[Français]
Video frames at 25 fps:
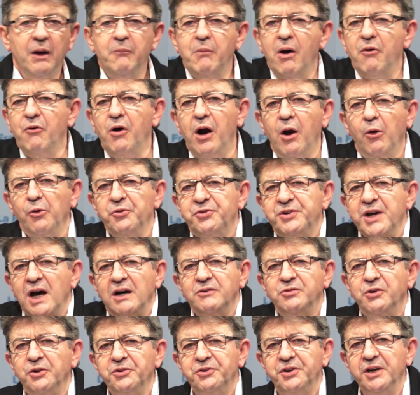Ben voilà, on s'est
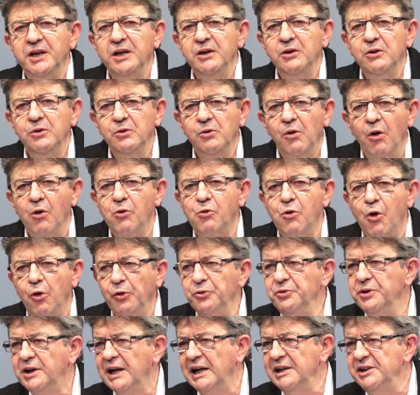inventé euh,
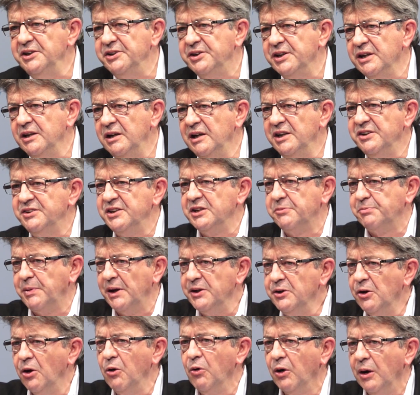encore une qualité. Les
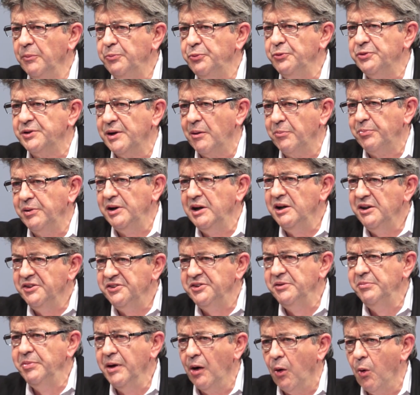Espagnols auraient pu s'appeler
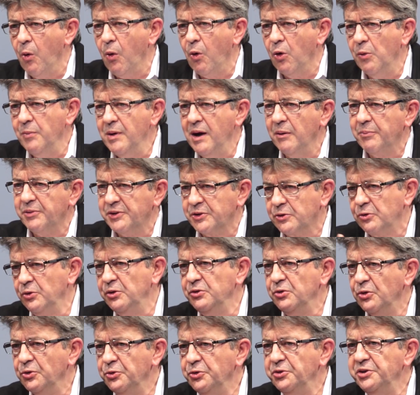les Ibéro-Romains parce
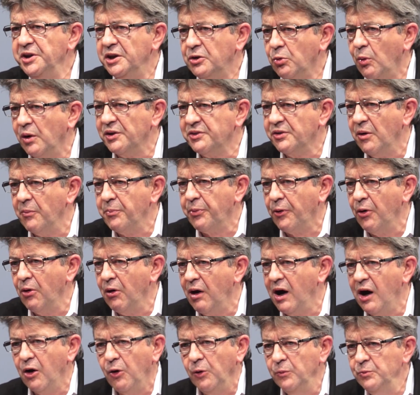qu'ils ont donné trois
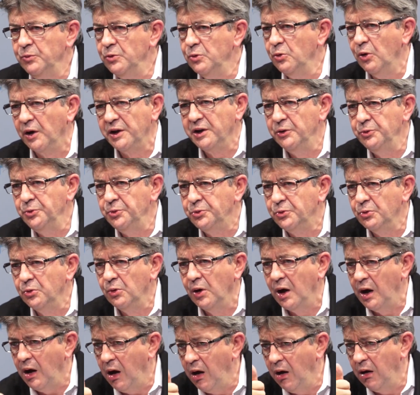empereurs à Rome. Nous, rien du
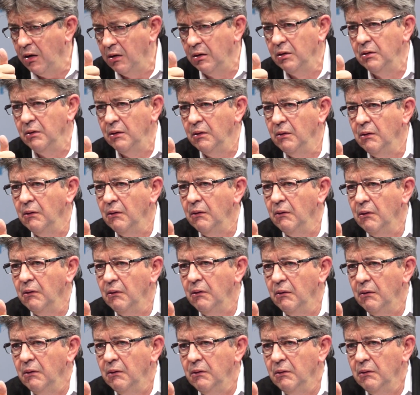tout, hein, un.
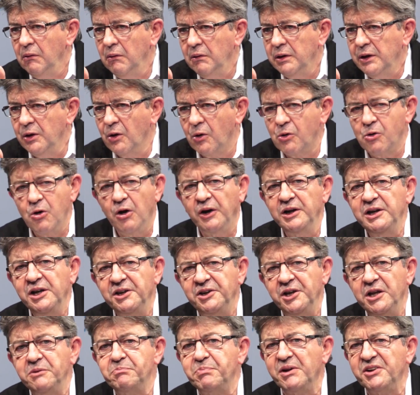Et encore, il
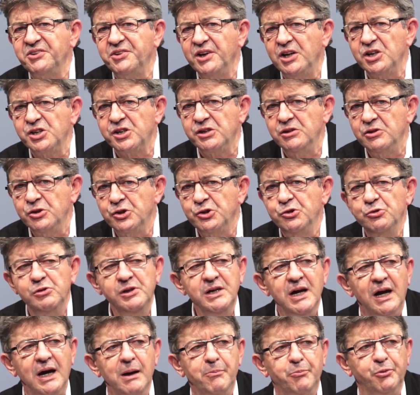était de passage.
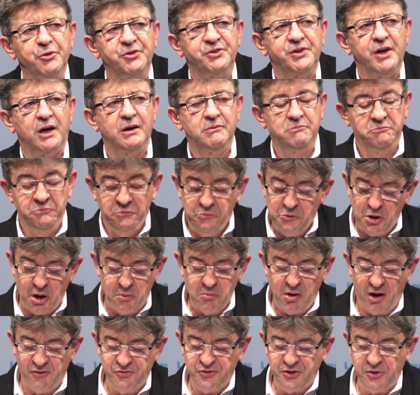Julien Laposta.
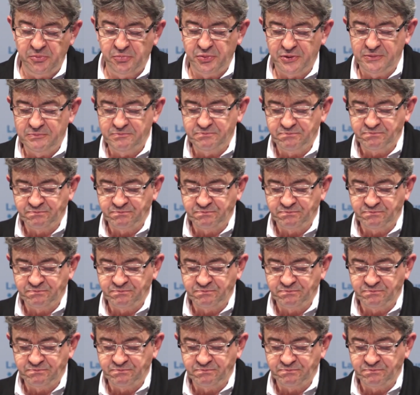un brave type.